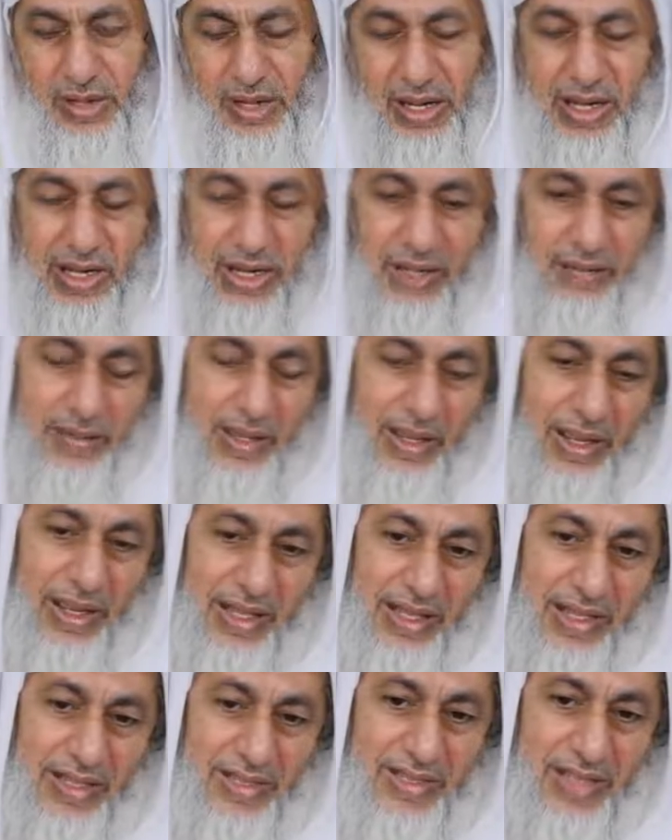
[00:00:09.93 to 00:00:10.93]
يعني على الم...
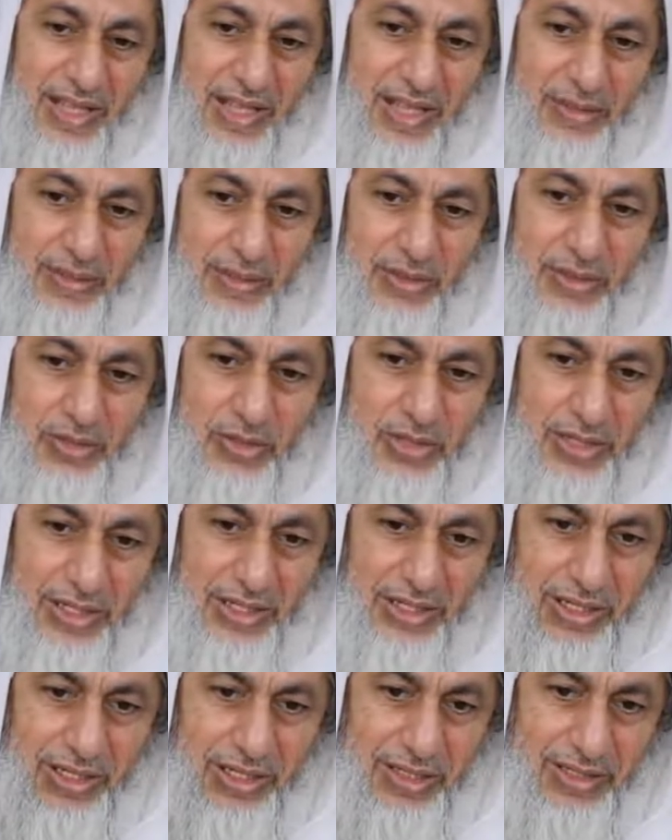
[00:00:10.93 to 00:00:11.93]
على السابق مش
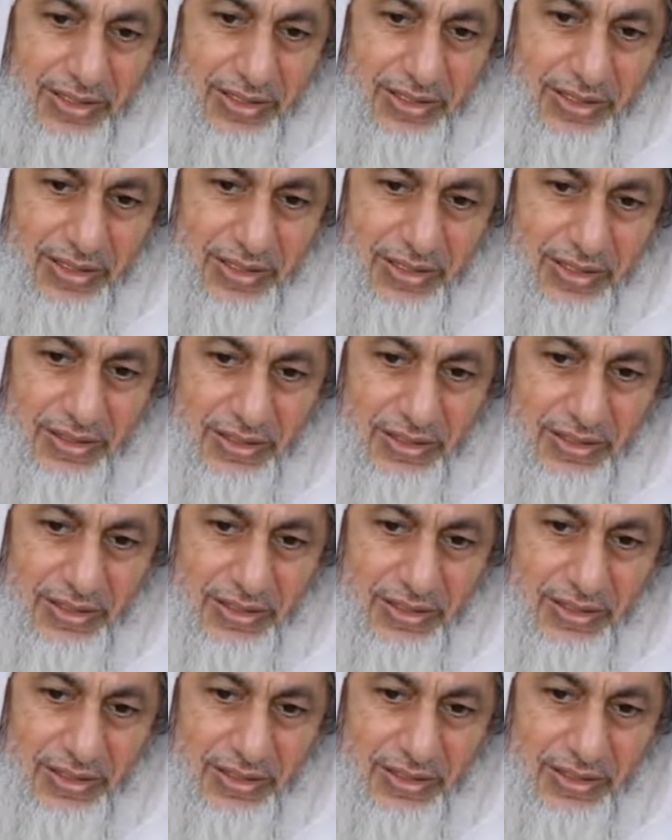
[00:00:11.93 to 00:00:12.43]
على الآتي